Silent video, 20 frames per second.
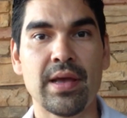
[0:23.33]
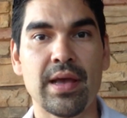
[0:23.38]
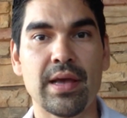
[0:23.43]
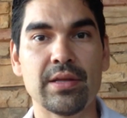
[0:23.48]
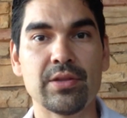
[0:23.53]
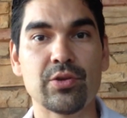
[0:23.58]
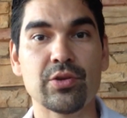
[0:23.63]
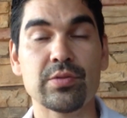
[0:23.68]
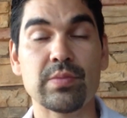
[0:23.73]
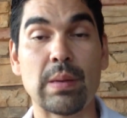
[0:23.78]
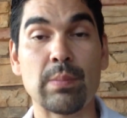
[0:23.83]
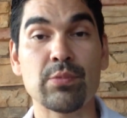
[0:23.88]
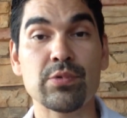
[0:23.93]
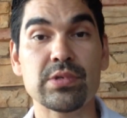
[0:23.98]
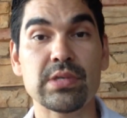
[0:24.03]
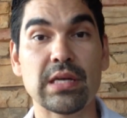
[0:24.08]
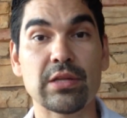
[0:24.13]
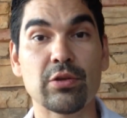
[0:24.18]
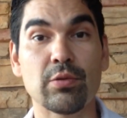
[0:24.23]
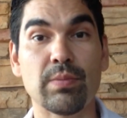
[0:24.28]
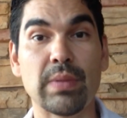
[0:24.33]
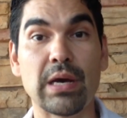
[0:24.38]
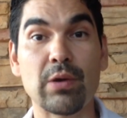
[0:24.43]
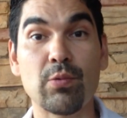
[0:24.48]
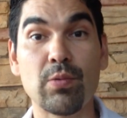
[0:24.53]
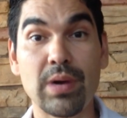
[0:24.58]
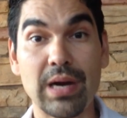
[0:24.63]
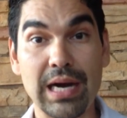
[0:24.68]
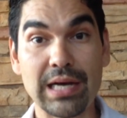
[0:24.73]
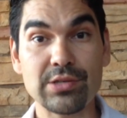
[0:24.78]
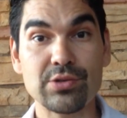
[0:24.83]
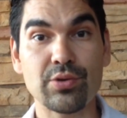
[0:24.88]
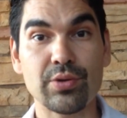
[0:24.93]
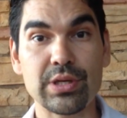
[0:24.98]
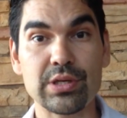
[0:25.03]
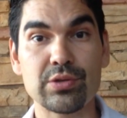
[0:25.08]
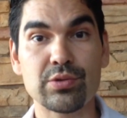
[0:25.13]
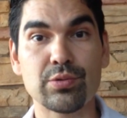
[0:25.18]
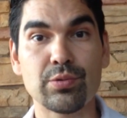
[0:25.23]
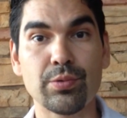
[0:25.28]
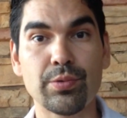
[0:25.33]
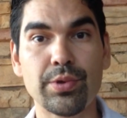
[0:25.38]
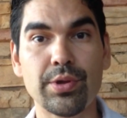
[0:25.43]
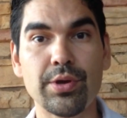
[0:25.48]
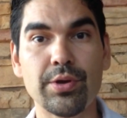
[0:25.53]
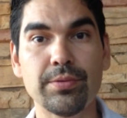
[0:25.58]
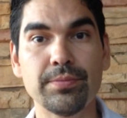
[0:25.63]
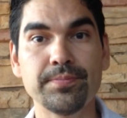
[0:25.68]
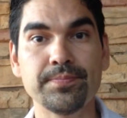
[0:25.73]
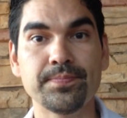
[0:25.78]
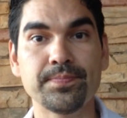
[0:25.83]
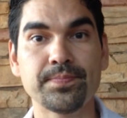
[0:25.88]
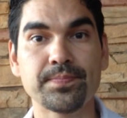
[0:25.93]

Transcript: Entonces vamos a tomar un caso de estudio